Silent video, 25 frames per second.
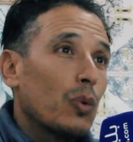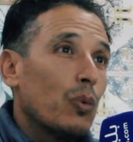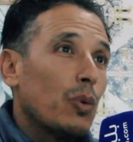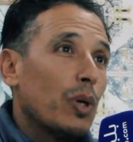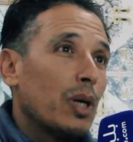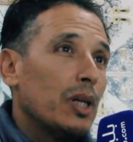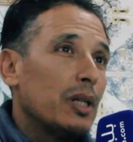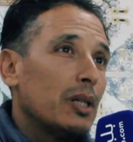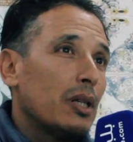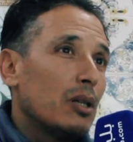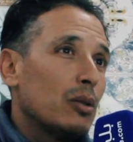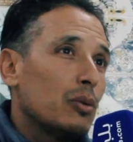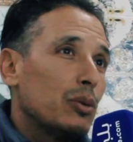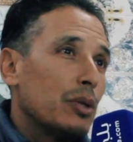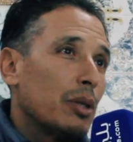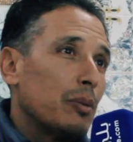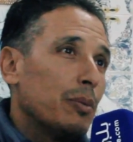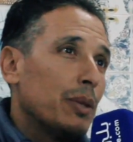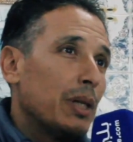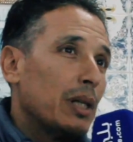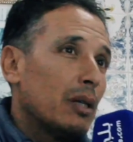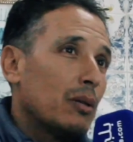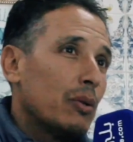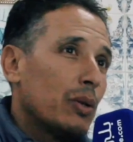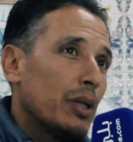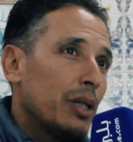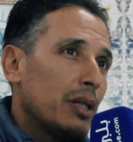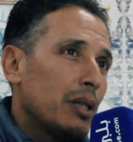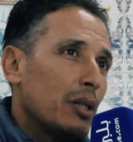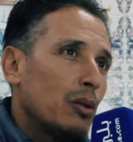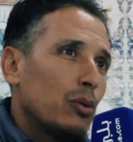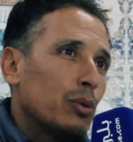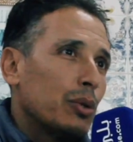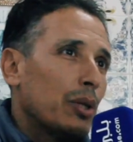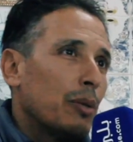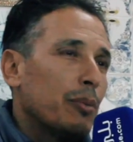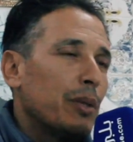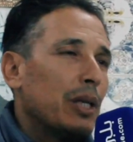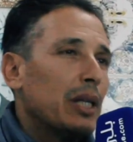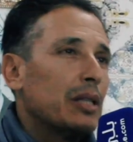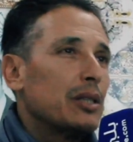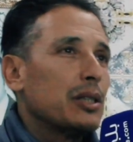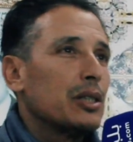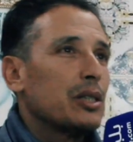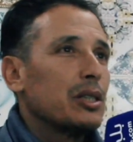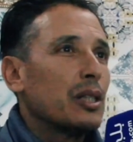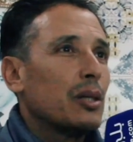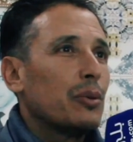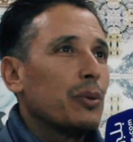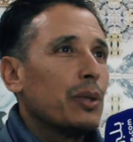وأنه نبيل, وأنه نبيل
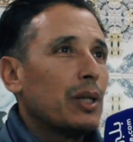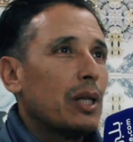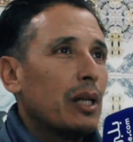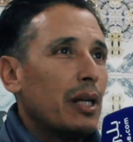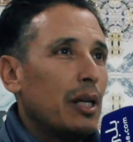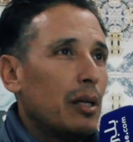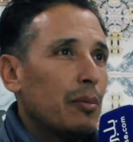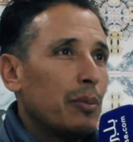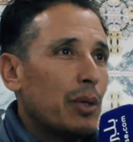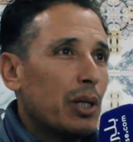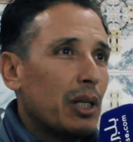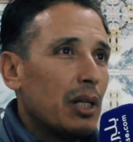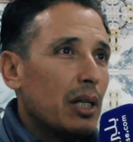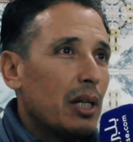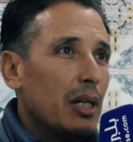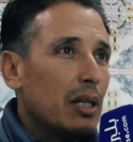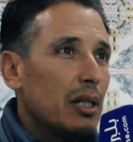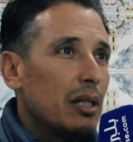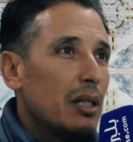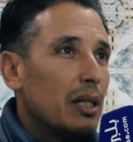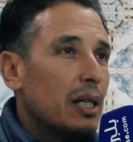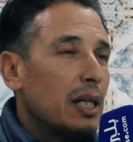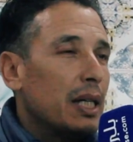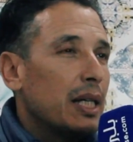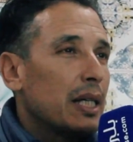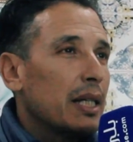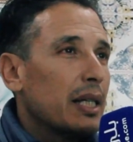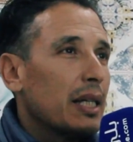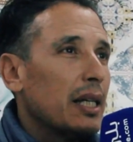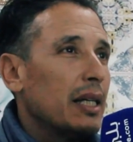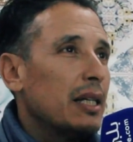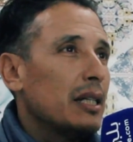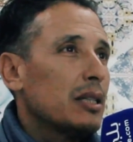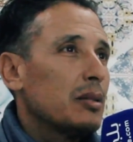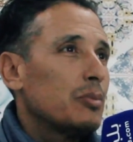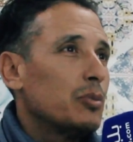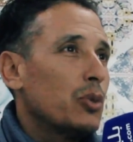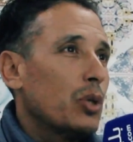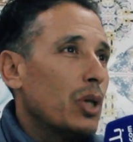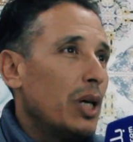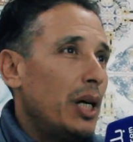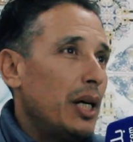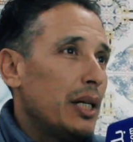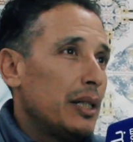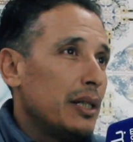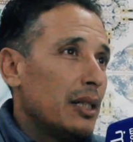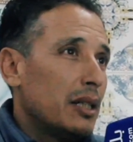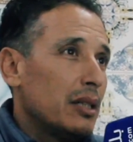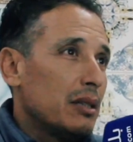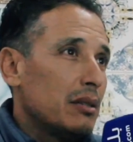الشاوي رحمه الله كانت
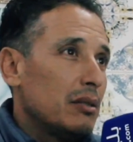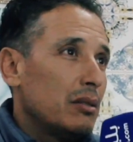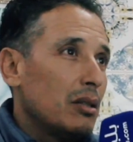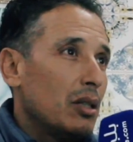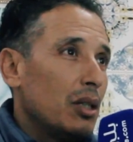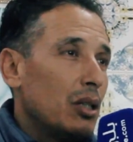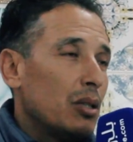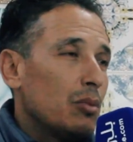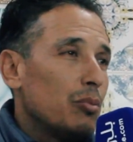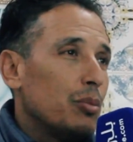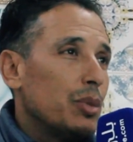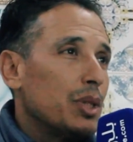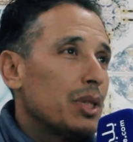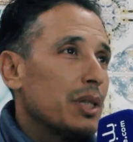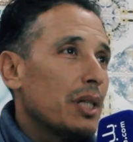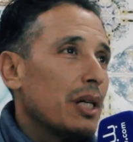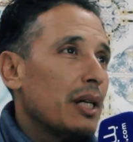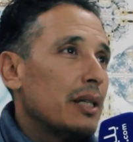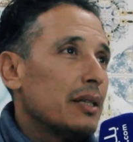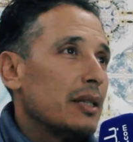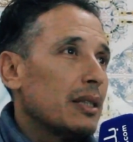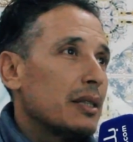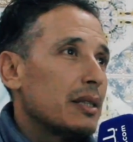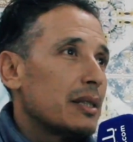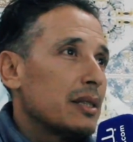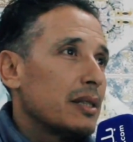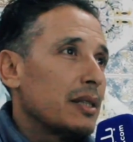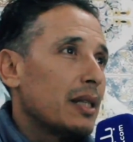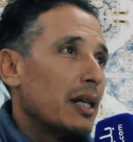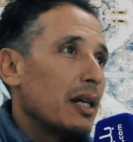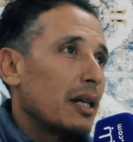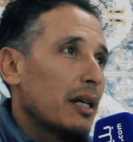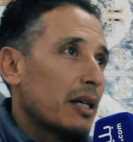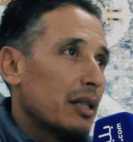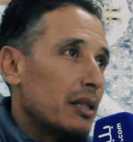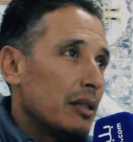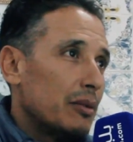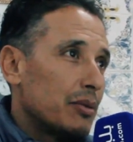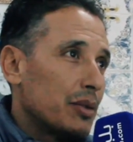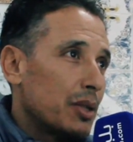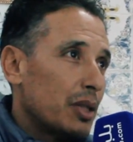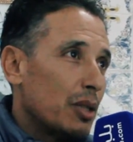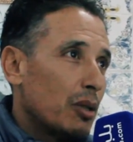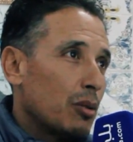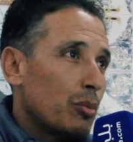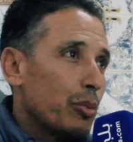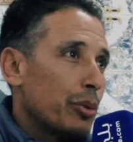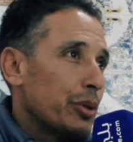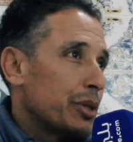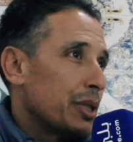مقعدة بشهادة السائق
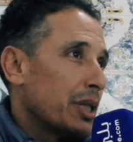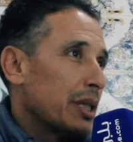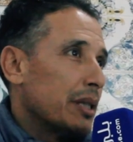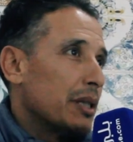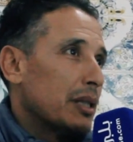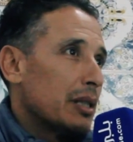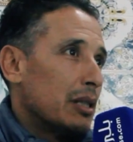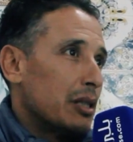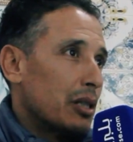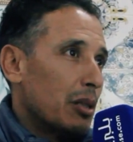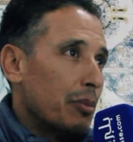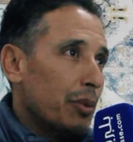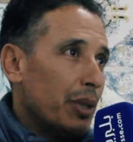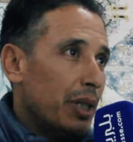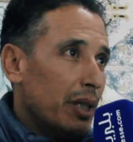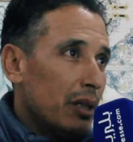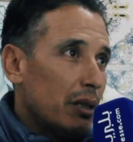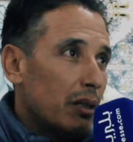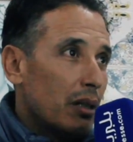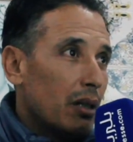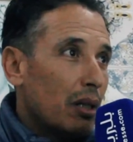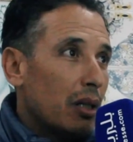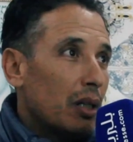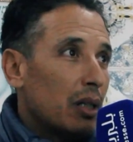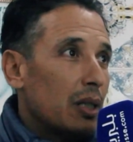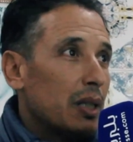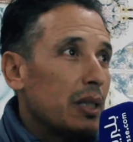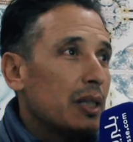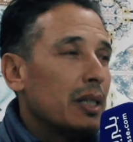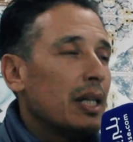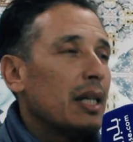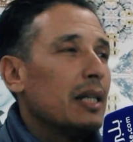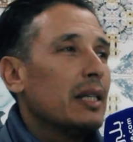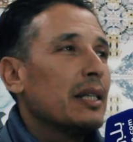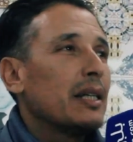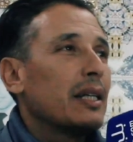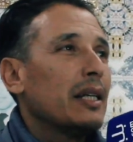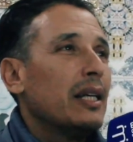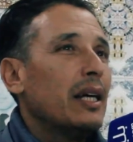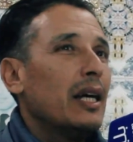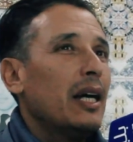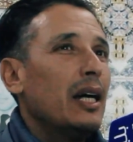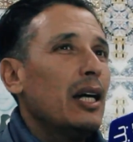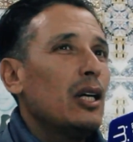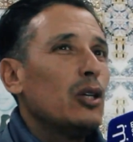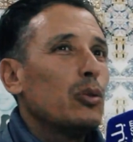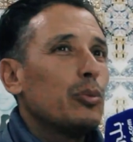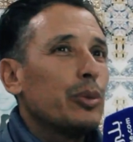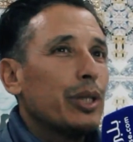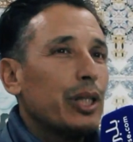نفسه وبشهادة الجميع لذلك
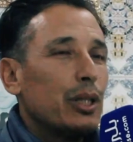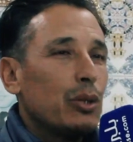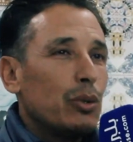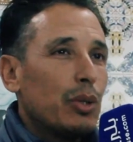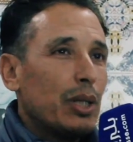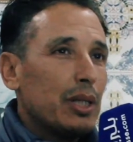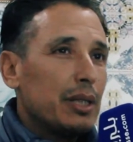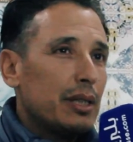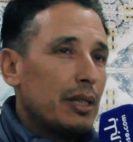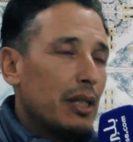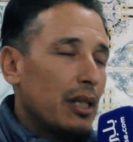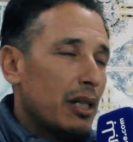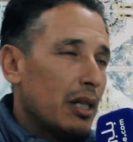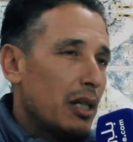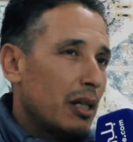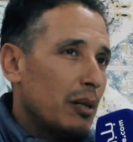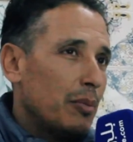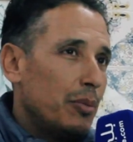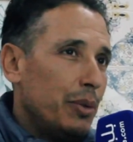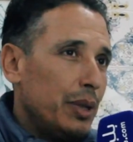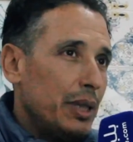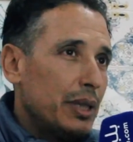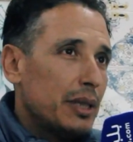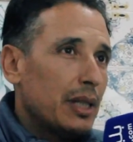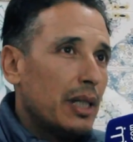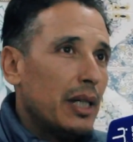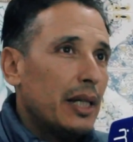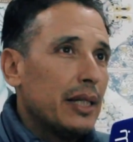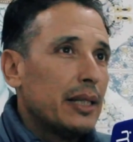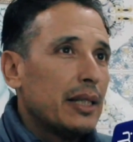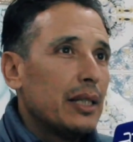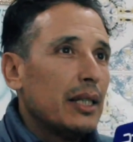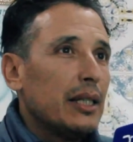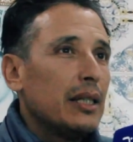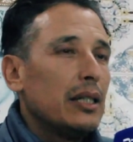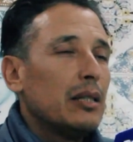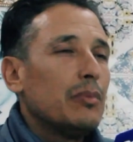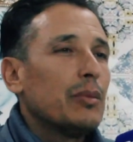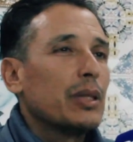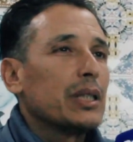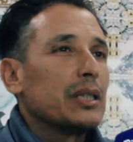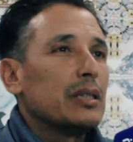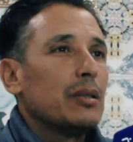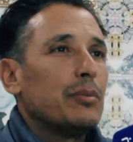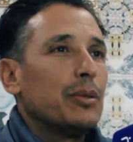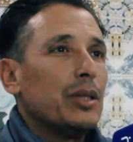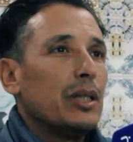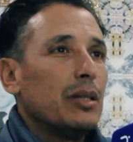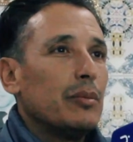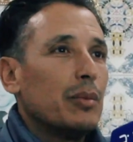لا يمكنها الذهاب عند العدلين
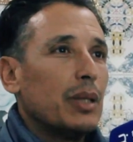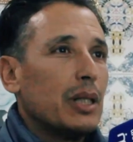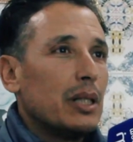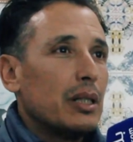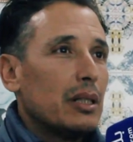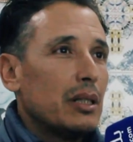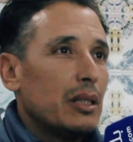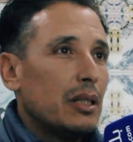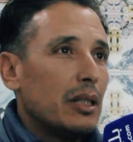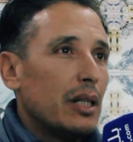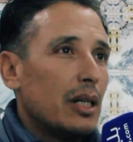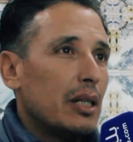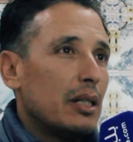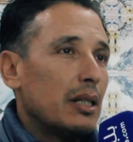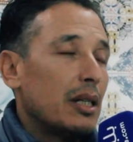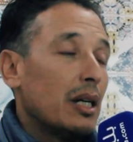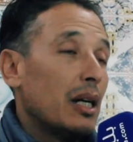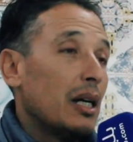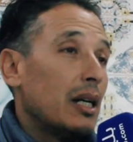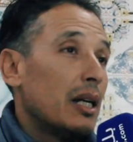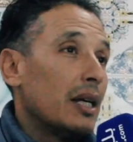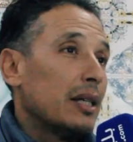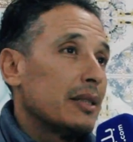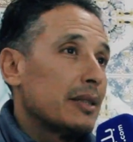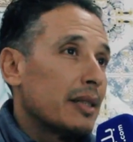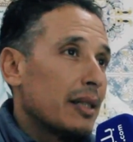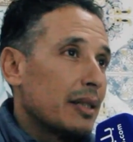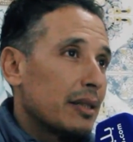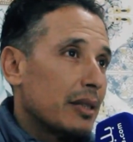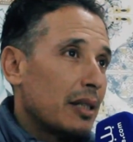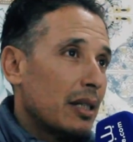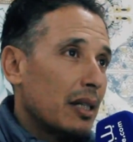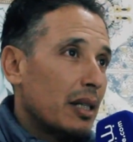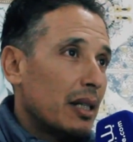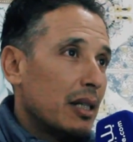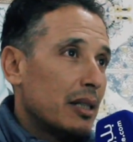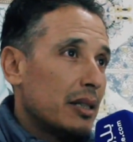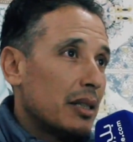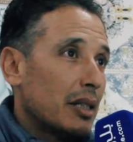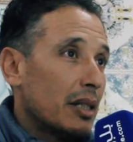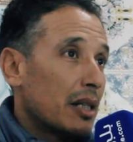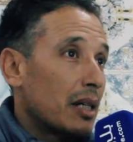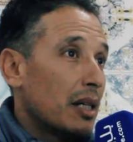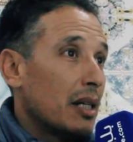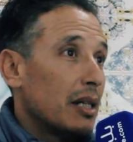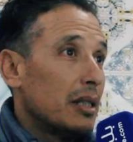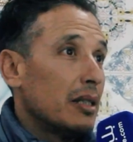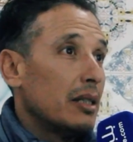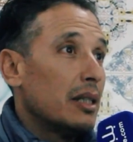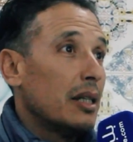لمكتبهما لأنها لا ترضى أن
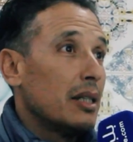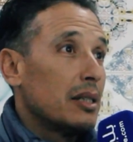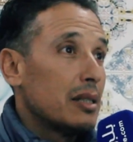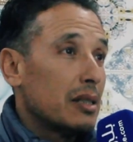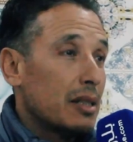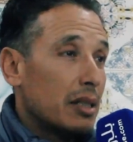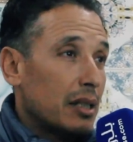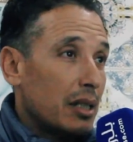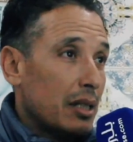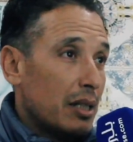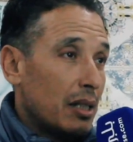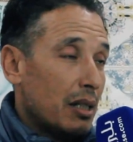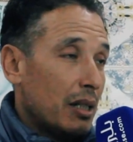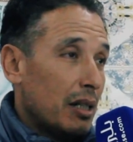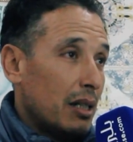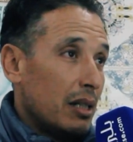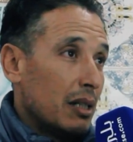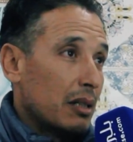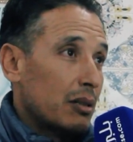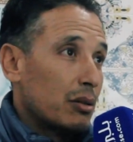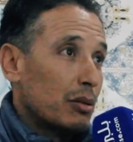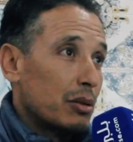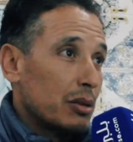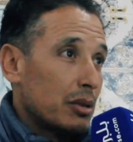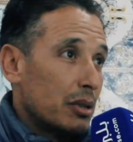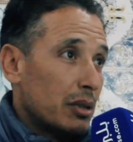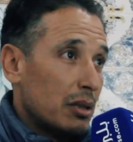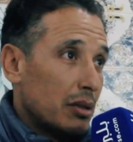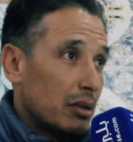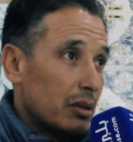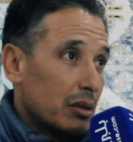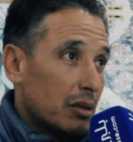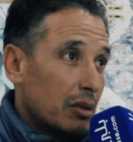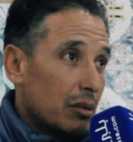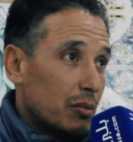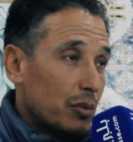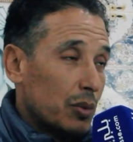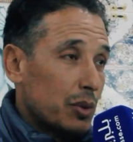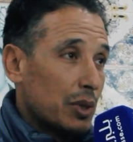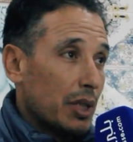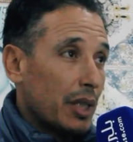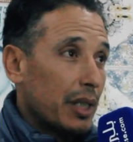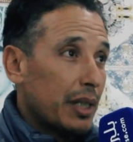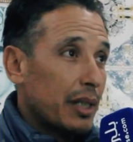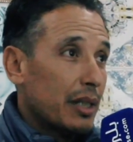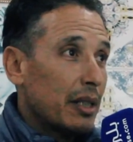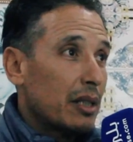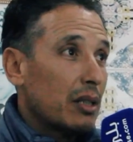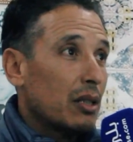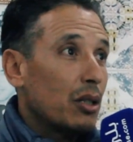يراها الناس على كرسي
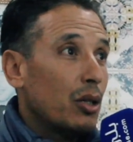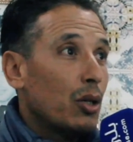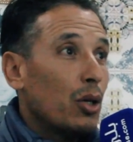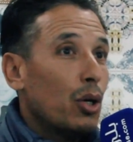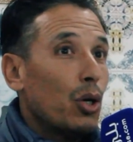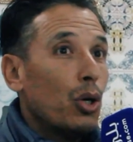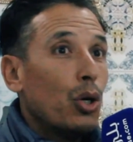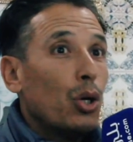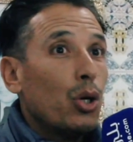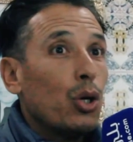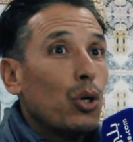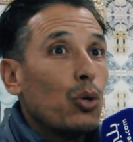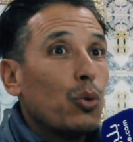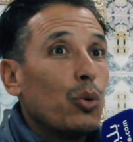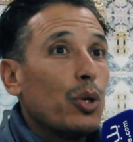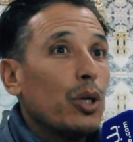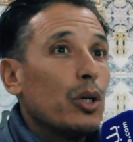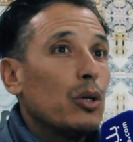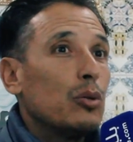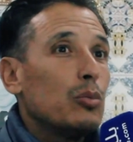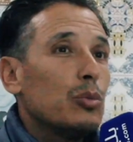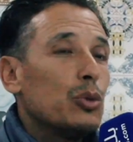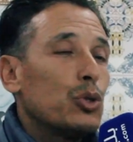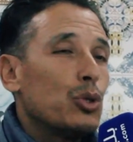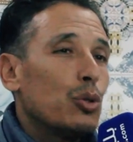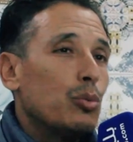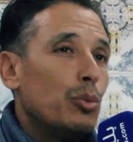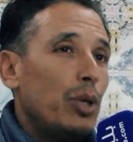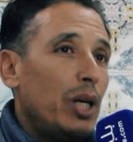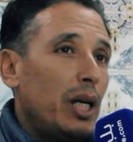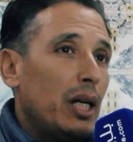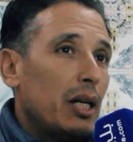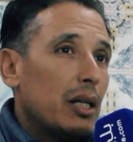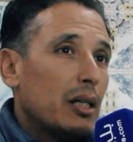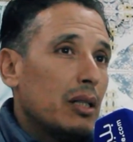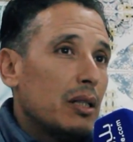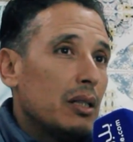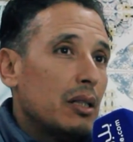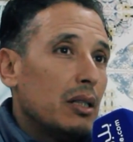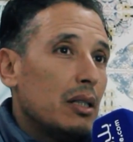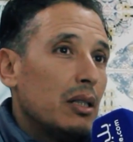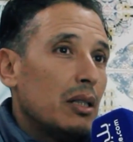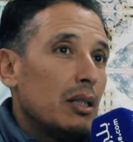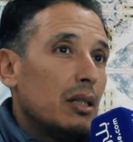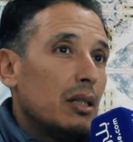متحرك ويوم الجمعة